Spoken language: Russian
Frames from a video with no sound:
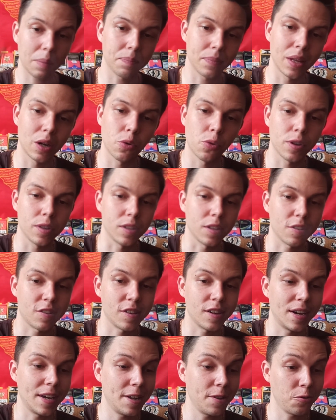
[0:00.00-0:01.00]
Докурила
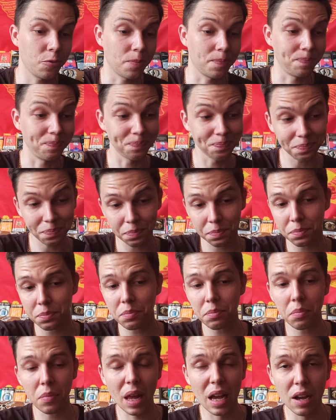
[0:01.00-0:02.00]
сигарету.
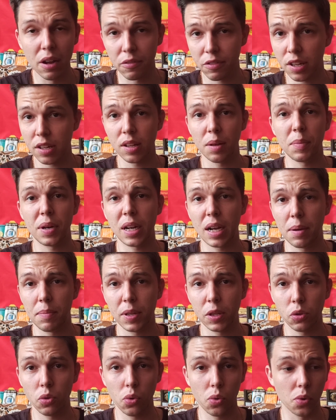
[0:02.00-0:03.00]
В целом
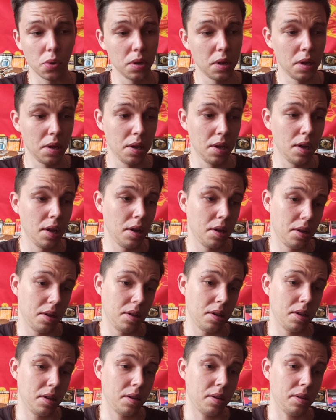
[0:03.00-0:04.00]
рекомендую.
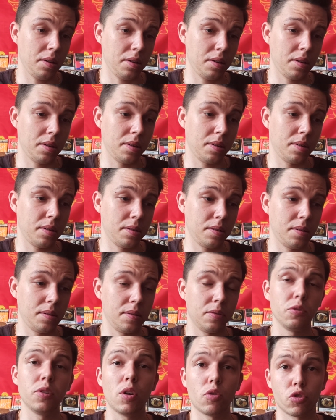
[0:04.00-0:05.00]

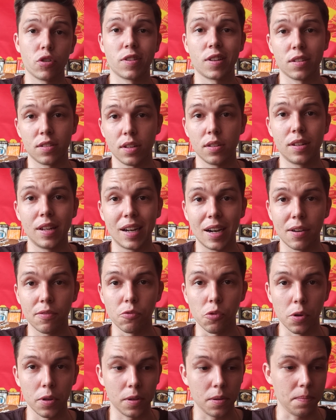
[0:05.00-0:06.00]
А, но ну, я уже сказал, для
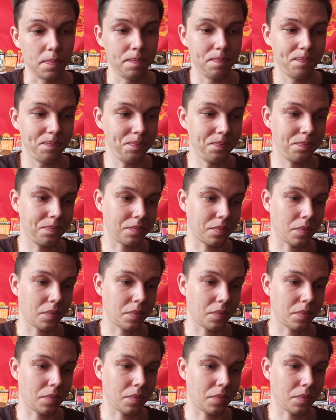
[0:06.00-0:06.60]
кого они.